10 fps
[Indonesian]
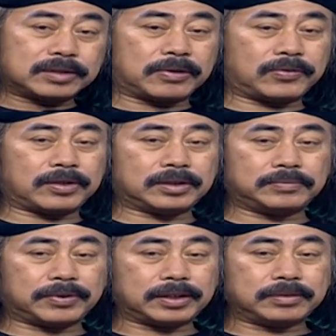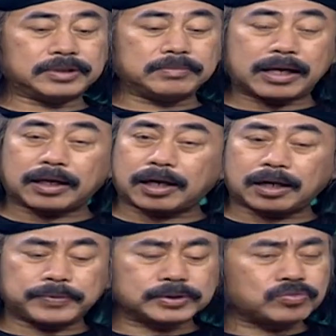dibawa oleh Ibrahim. Dibakar
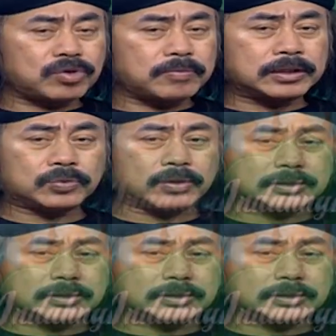api semua bantuan